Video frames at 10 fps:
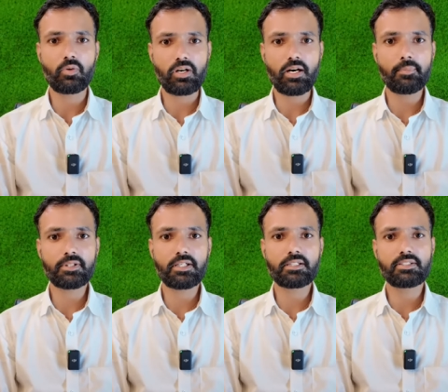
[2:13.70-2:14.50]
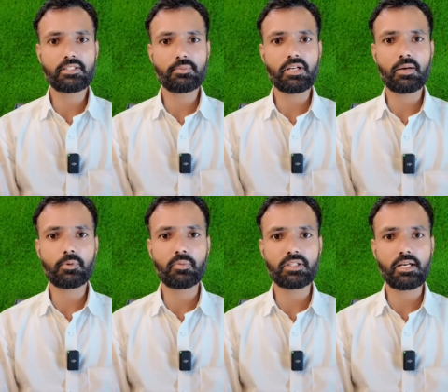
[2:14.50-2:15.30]
और अब तक जैसे मैंने
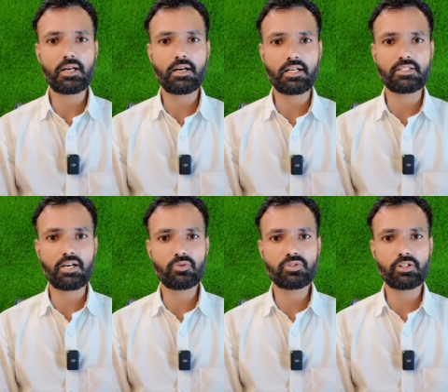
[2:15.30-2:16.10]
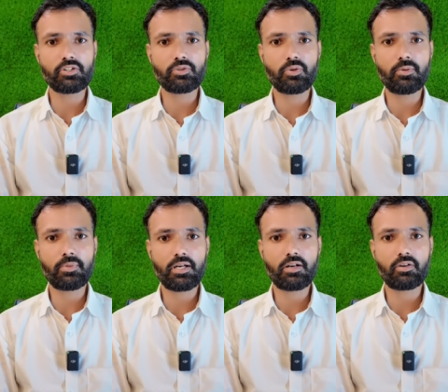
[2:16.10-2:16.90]
आपको बताया हजारों सदस्यों ने
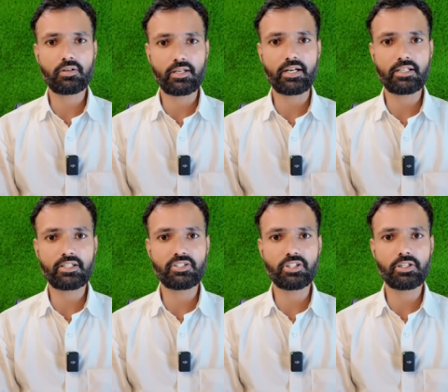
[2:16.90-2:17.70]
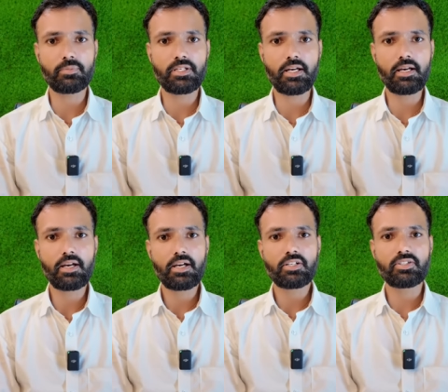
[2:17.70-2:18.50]
मेगा ग्रैंड लीग जीती भी है
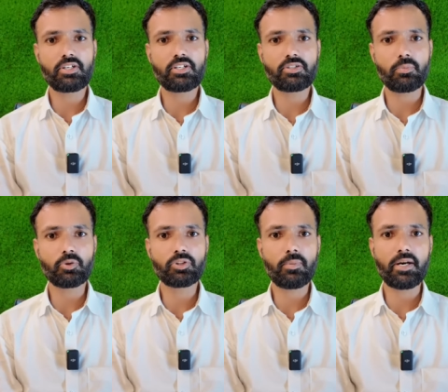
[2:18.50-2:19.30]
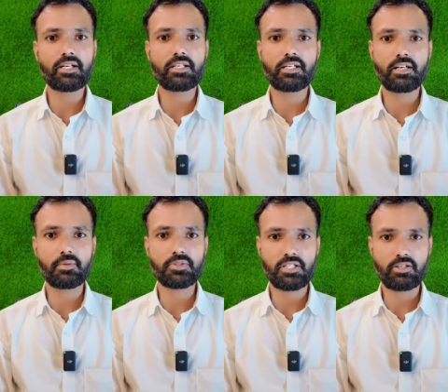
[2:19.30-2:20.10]
जिनके सबूत हमारे
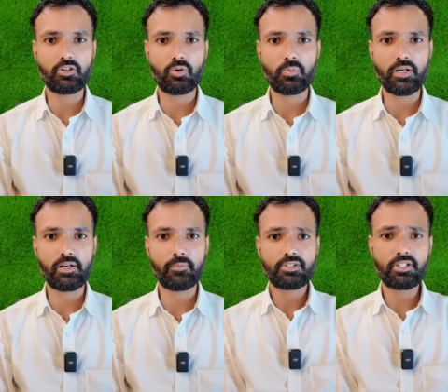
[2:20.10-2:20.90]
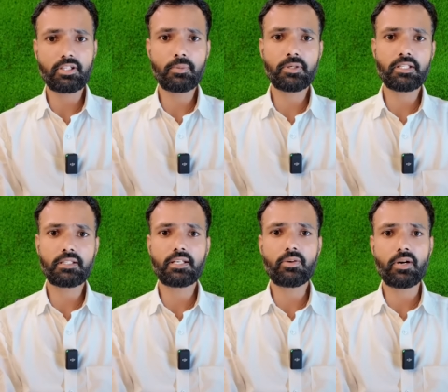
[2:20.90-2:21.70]
टेलीग्राम चैनल के ऊपर है जिंदगी
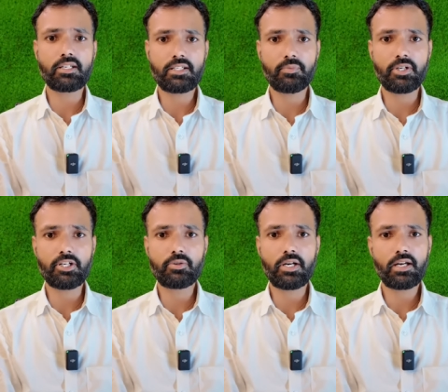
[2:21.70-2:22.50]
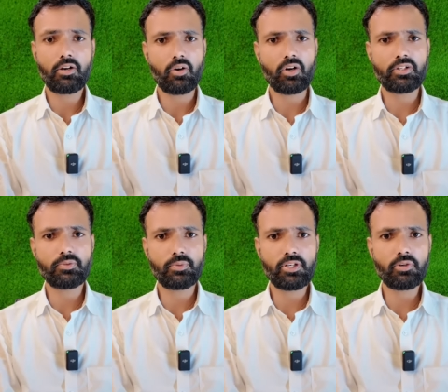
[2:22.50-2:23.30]
बदल देने वाली ये वीडियो है और
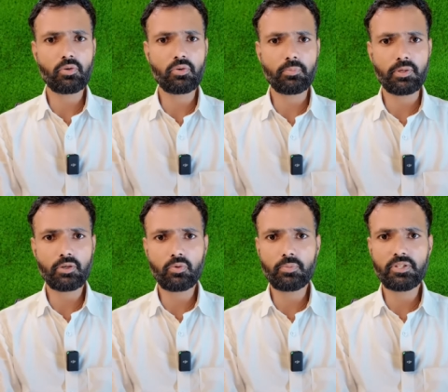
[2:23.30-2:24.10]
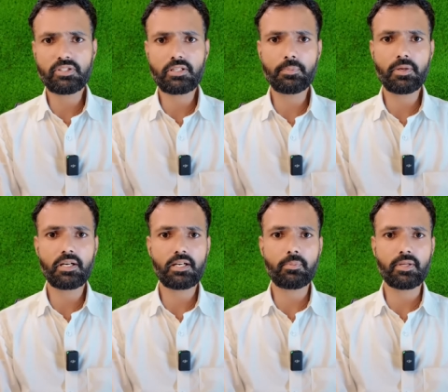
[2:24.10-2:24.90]
इस वीडियो को बिल्कुल भी स्किप
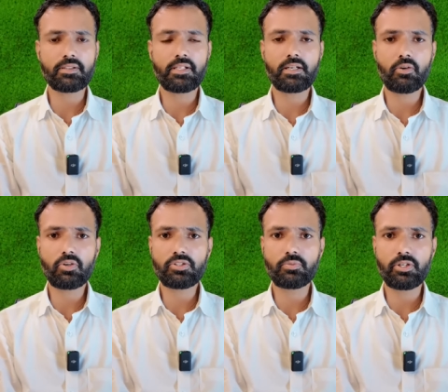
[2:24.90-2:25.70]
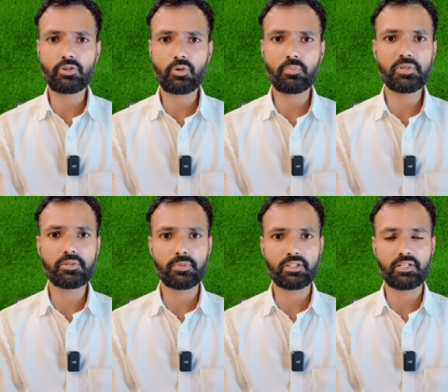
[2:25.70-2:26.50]
करके मत देखना और इस वीडियो को
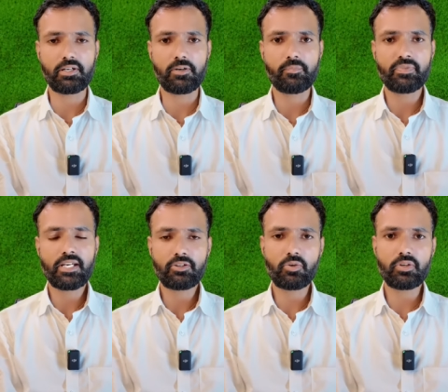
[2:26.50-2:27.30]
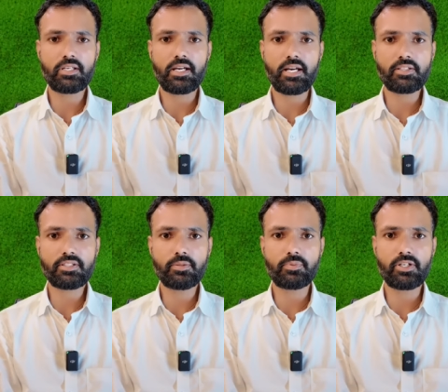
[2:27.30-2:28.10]
मिस मत करना क्योंकि
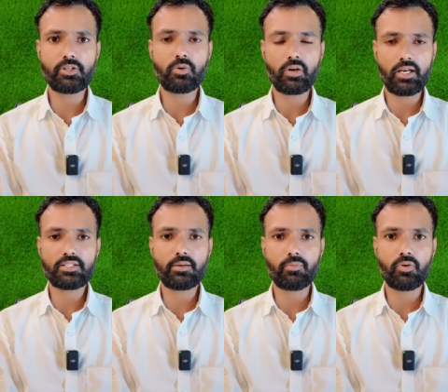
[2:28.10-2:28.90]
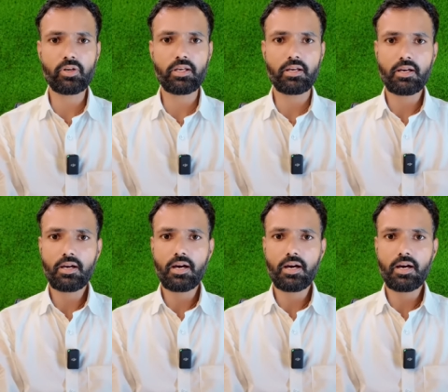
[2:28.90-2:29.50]
ऐसी वीडियो और ऐसे मौके